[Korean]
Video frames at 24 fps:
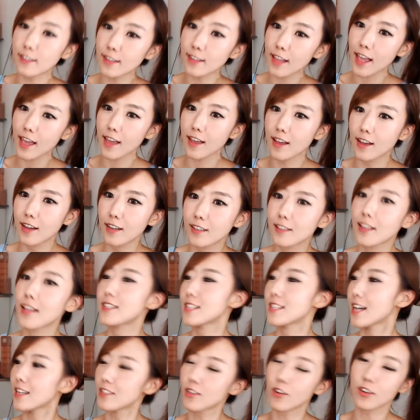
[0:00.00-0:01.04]
되는데 내
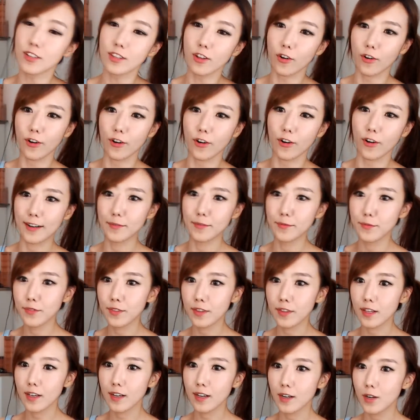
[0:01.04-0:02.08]
차가 서 있는 거야.
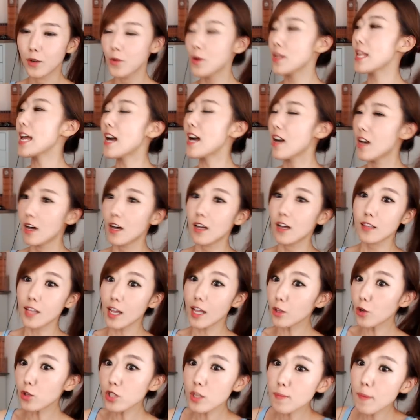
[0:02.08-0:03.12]
왜냐?
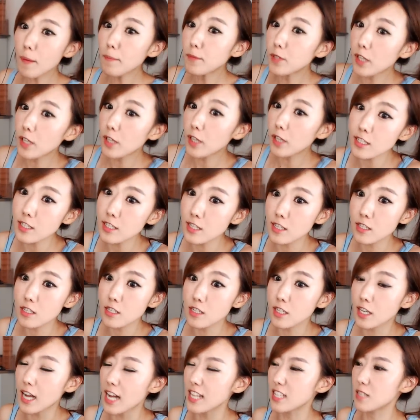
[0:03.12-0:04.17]
난 어젯밤 늦게까지
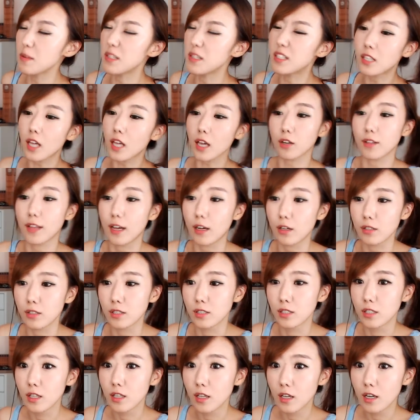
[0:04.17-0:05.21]
일했으니까 아침에 늦게
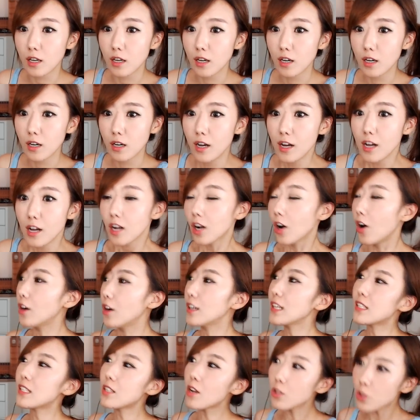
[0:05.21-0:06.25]
일어났거든.
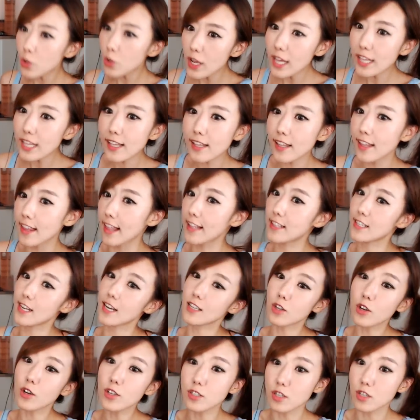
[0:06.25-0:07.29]
거리 청소해야 되는데 내
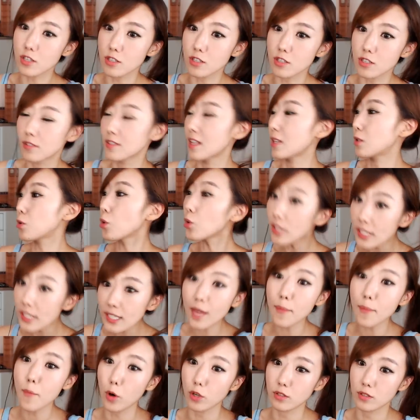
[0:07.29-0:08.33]
차가 서 있었어. 나 또
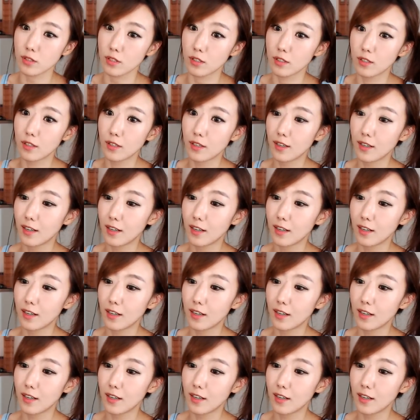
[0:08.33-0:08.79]
티켓 먹었어.